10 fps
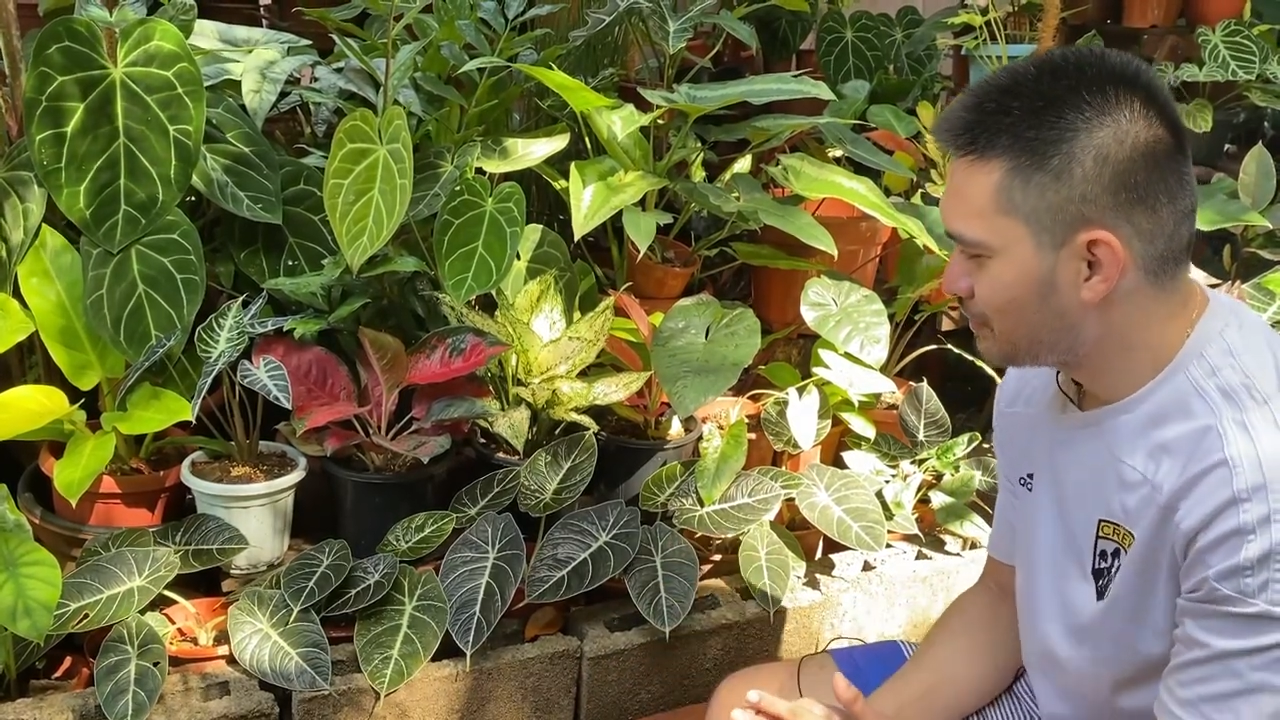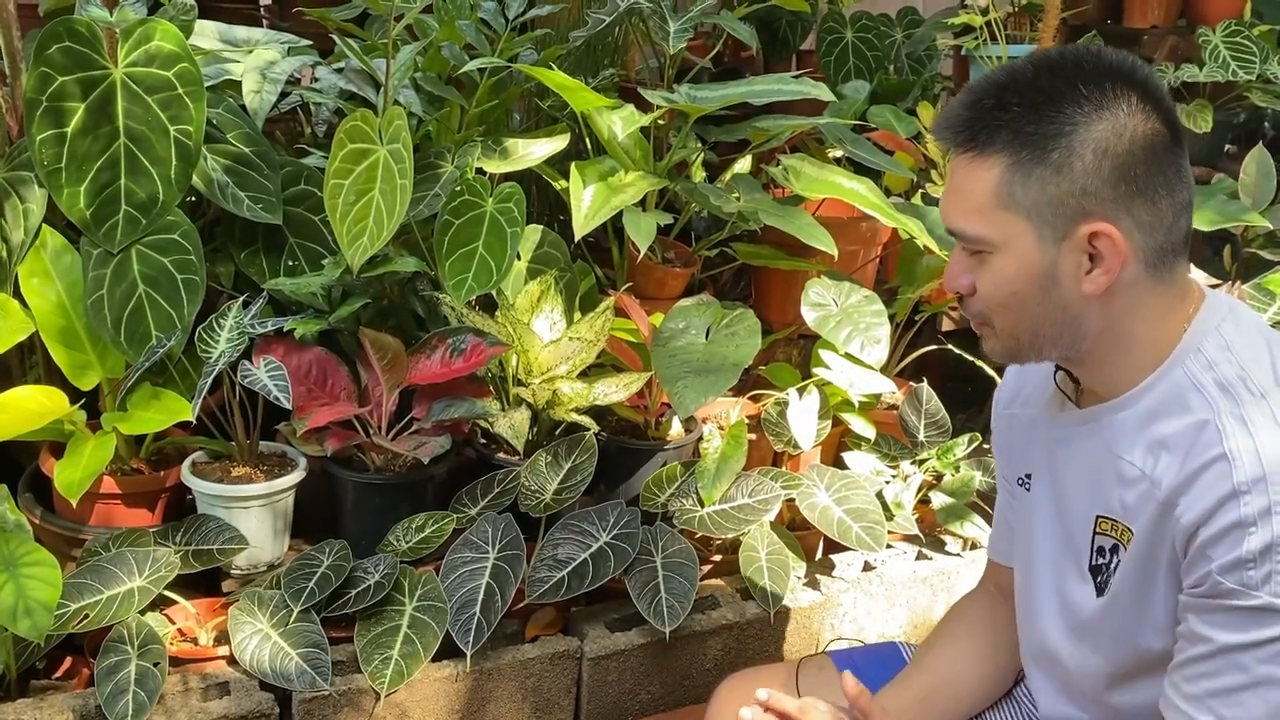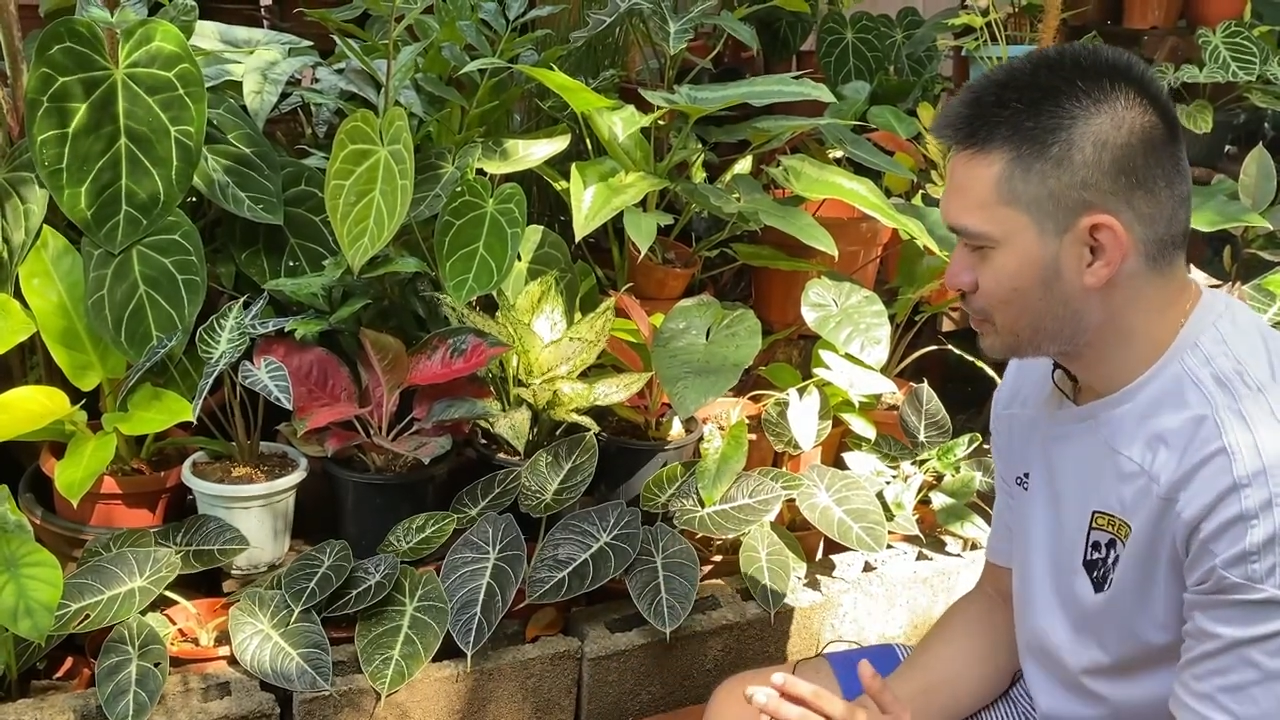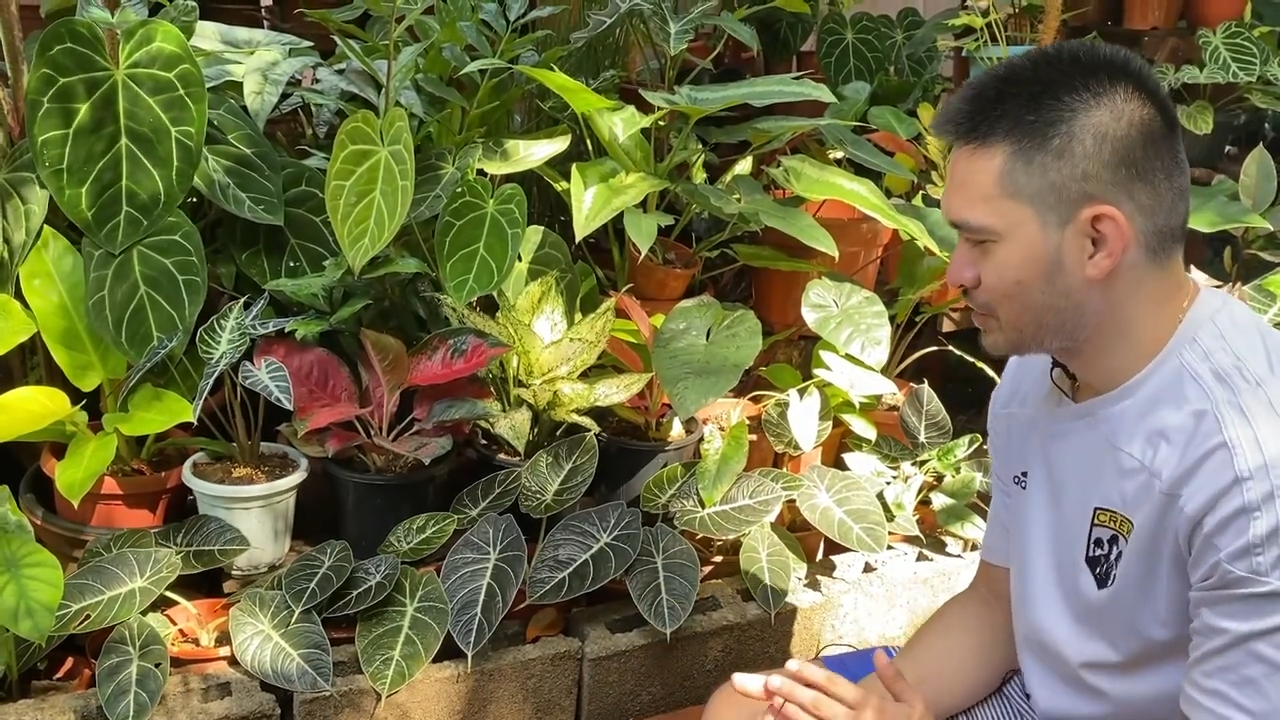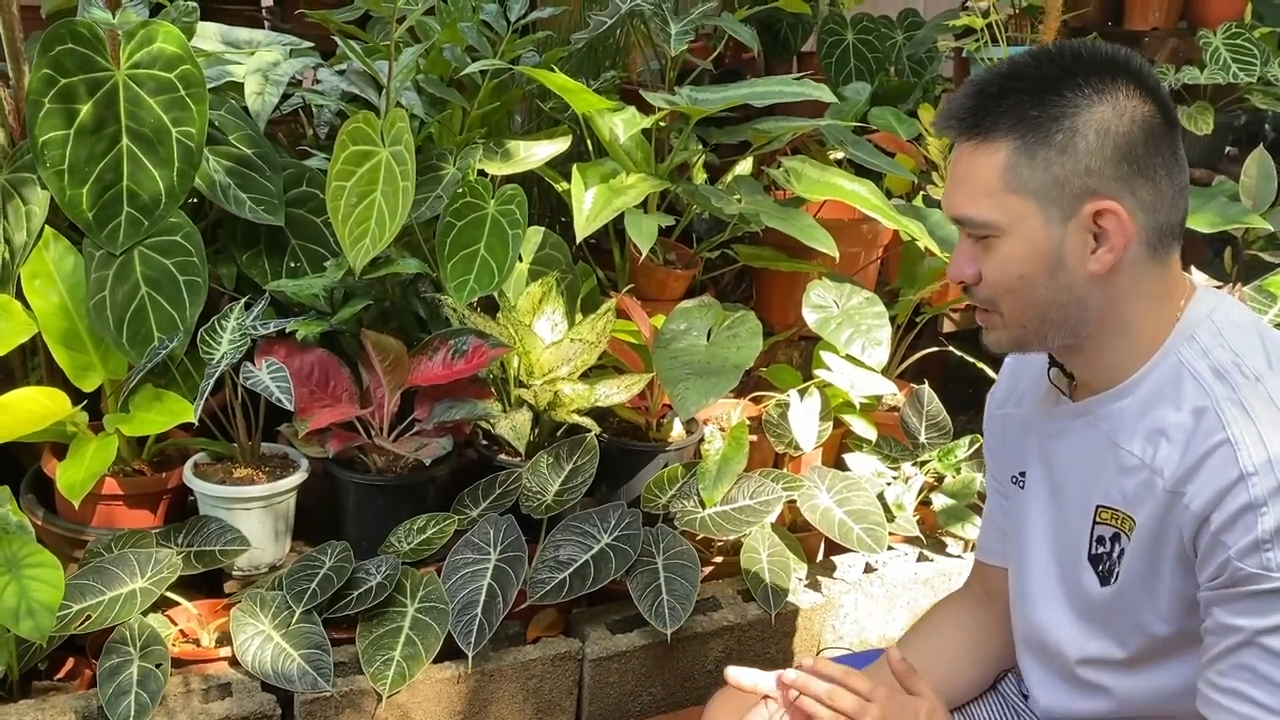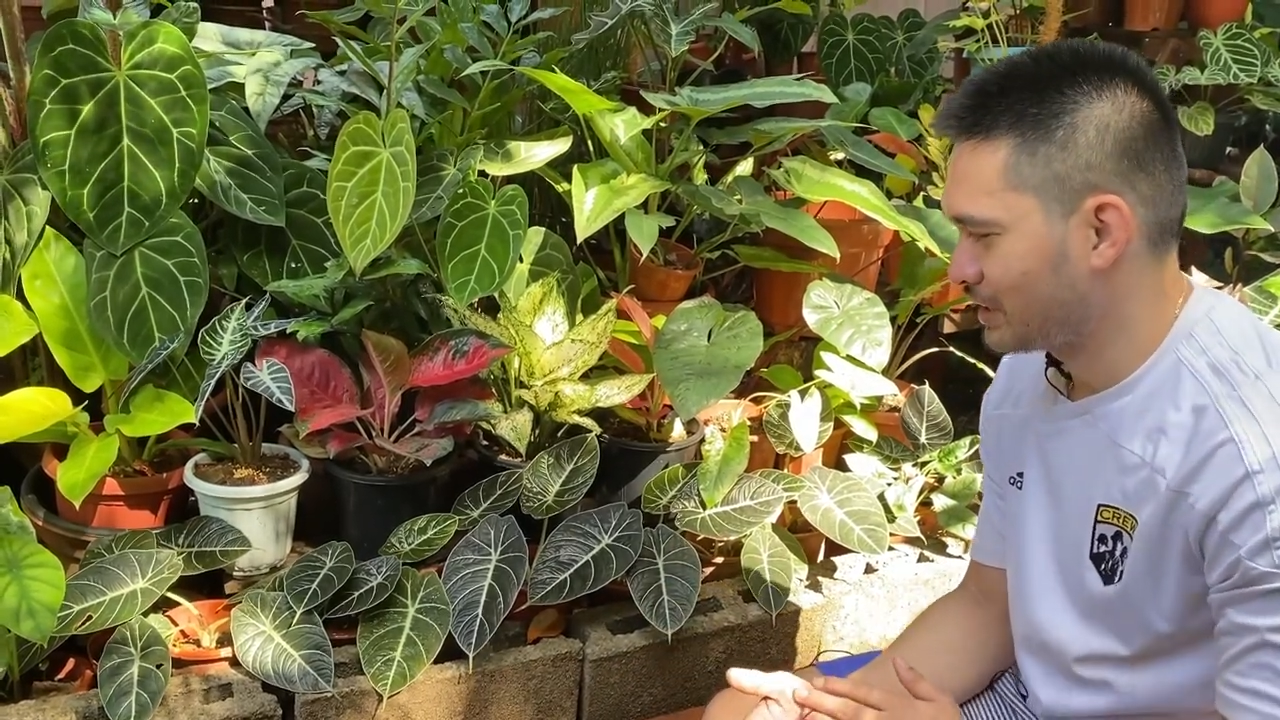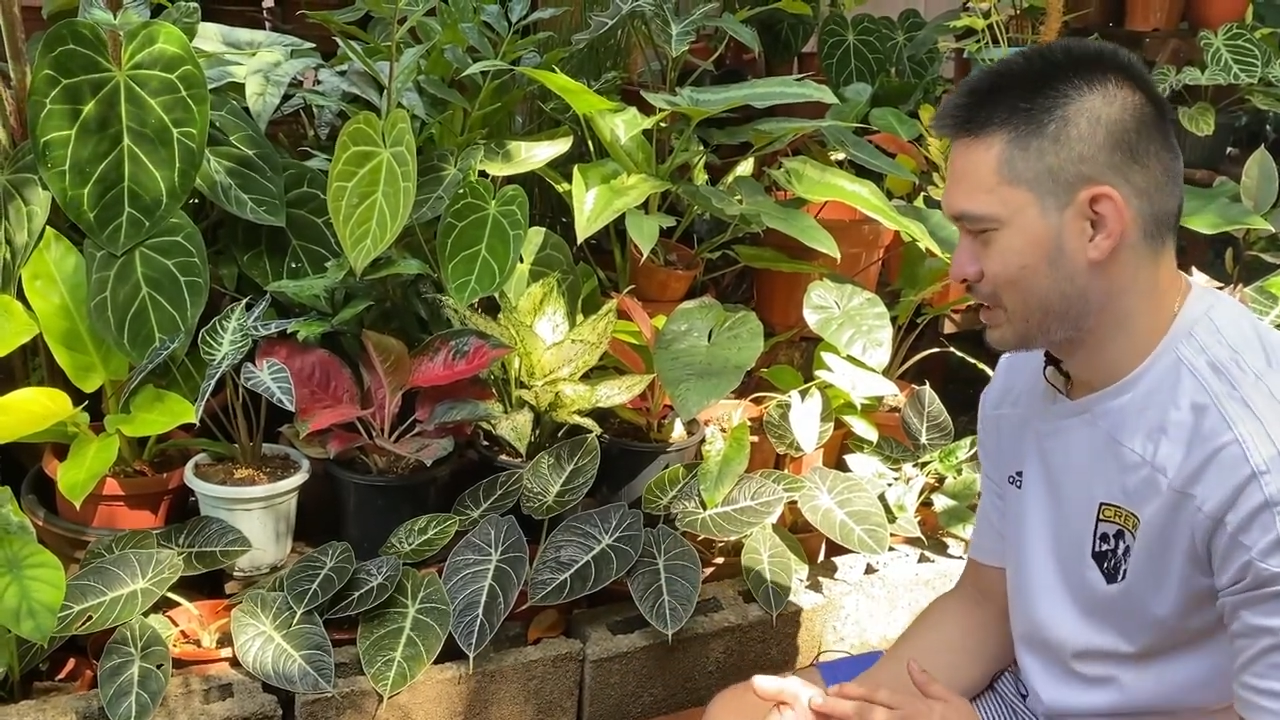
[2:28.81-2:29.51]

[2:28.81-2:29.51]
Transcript: fortunate